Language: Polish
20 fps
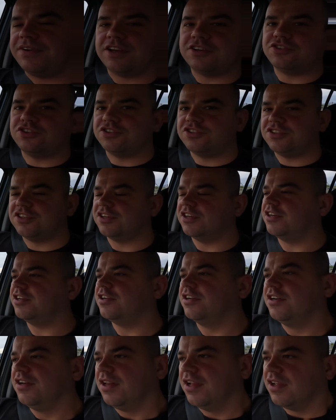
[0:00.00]
większość e,
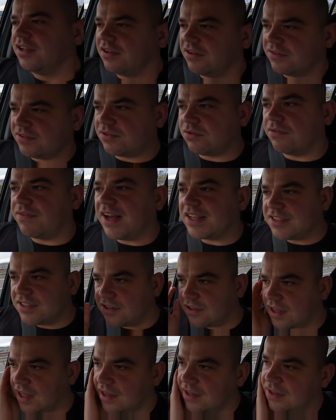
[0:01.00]

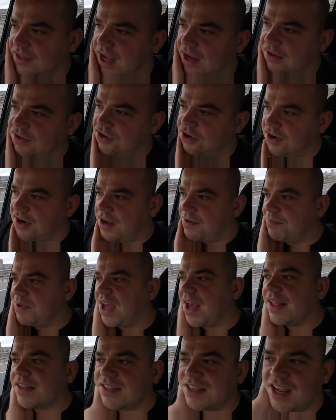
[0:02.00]
Słowacji tak, tak trochę
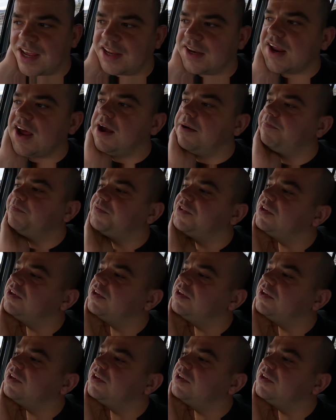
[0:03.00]
biedniej, nie?